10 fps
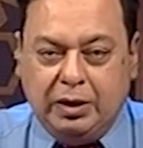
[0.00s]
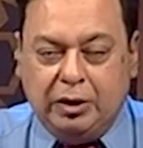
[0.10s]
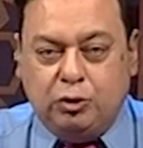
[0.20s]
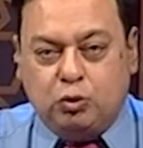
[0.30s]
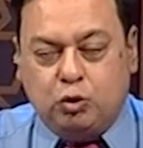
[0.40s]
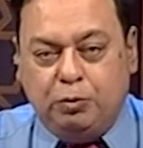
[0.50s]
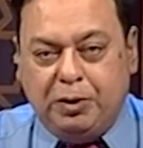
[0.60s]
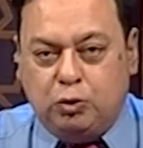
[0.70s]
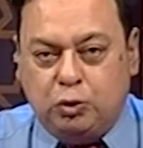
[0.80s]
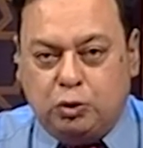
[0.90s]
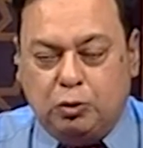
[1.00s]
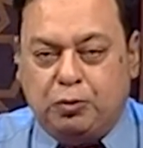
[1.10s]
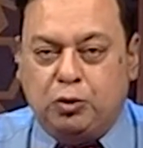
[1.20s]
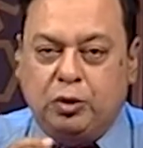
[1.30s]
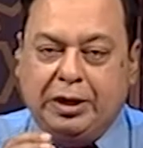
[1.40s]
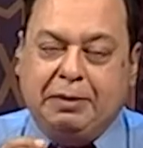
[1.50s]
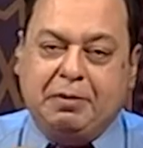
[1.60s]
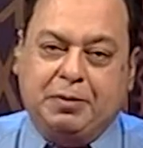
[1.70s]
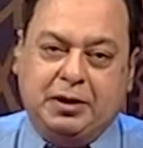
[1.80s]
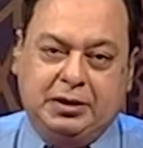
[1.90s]
কিন্তু খুবই গুরুত্বপূর্ণ এই
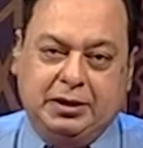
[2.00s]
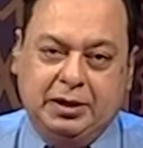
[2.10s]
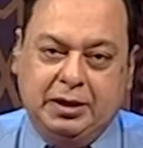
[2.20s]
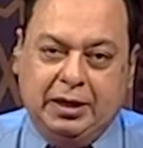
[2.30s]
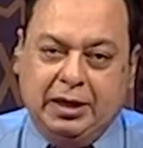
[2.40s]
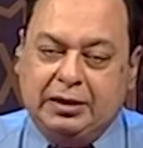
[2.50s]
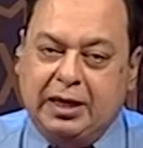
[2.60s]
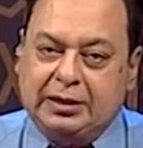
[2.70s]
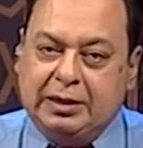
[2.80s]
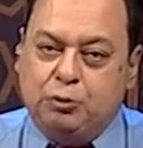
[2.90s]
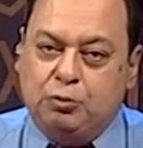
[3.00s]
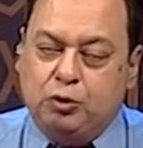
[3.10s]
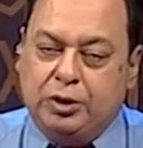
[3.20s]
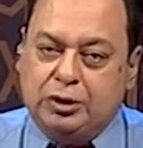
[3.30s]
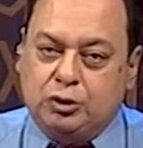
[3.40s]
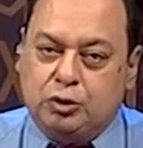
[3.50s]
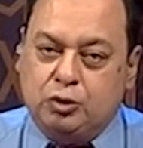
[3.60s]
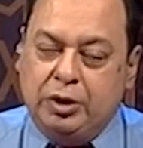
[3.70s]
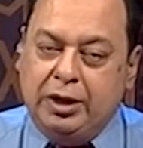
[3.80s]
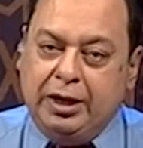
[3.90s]
ব্যাপারটি দাঁত এবং মুখের যত্ন
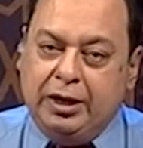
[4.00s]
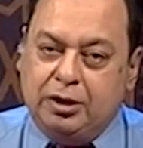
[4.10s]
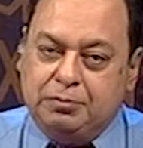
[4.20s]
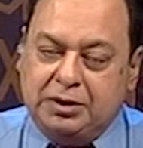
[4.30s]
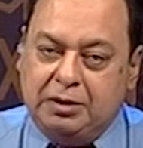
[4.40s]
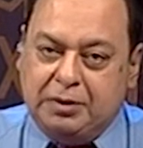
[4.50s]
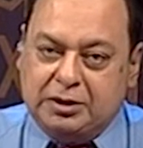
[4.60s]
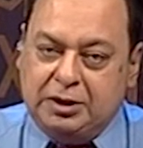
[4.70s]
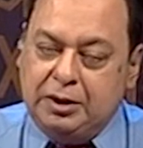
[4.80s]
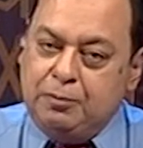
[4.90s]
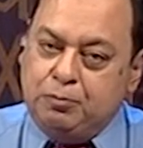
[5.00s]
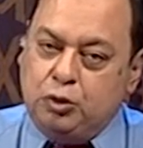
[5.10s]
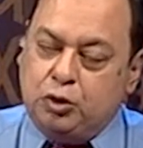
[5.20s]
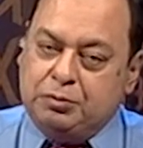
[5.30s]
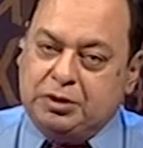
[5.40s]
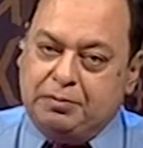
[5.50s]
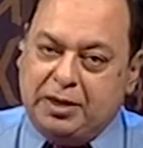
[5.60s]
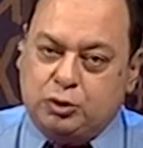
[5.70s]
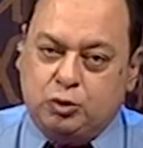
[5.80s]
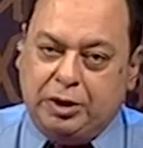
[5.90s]
এই রমজান মাসে পুরো রমজান
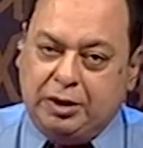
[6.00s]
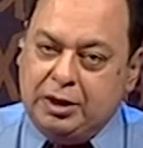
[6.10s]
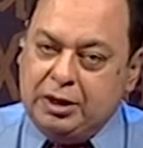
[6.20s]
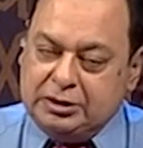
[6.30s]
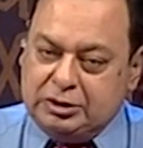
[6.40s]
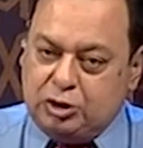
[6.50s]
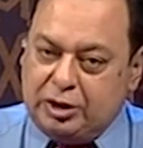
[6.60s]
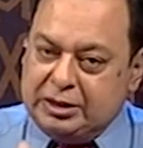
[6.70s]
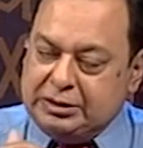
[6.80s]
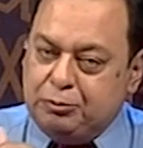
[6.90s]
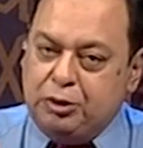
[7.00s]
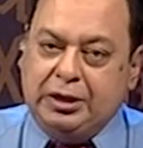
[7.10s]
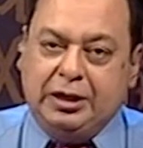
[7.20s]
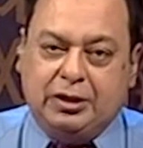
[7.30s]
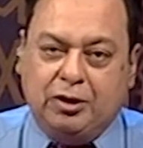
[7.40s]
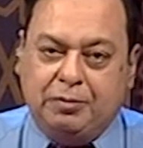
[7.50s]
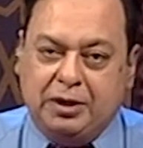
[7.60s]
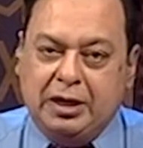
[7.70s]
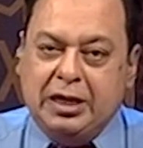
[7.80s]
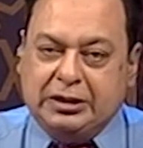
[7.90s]
মাস জুড়েই সারা জীবনই নিতে হবে
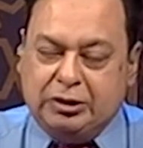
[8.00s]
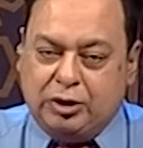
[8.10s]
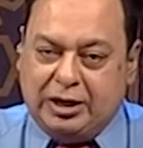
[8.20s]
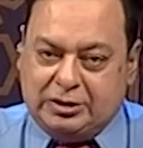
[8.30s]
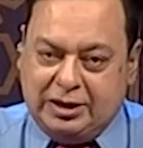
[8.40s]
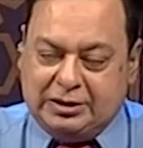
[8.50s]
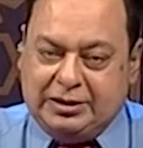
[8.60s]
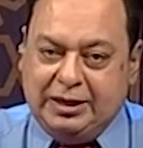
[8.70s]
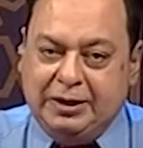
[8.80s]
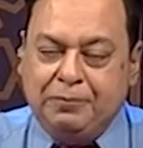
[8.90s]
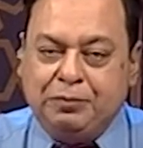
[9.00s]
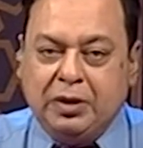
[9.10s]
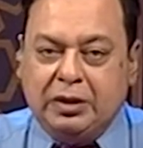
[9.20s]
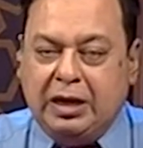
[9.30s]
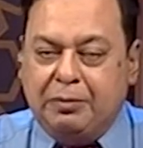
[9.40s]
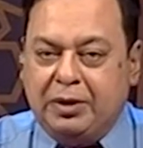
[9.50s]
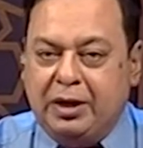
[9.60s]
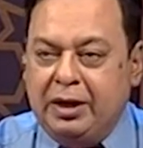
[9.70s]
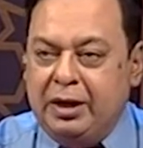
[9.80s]
সেটা তো আছেই তা আমরা